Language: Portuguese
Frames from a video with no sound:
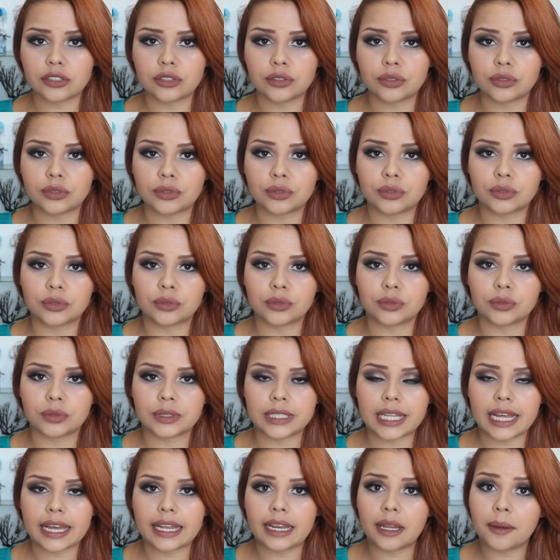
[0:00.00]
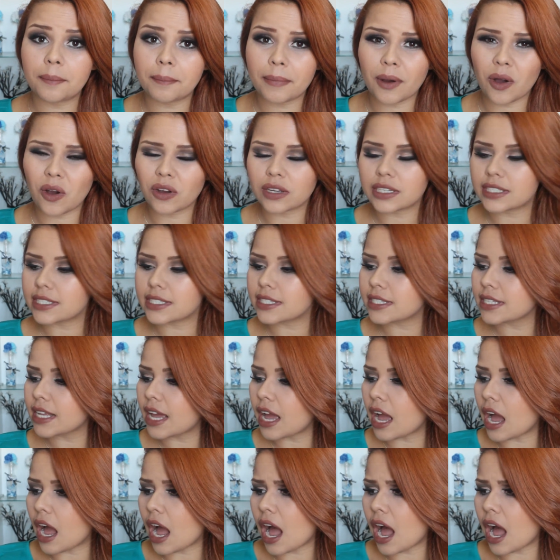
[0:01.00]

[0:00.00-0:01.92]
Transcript: do, da Glambox,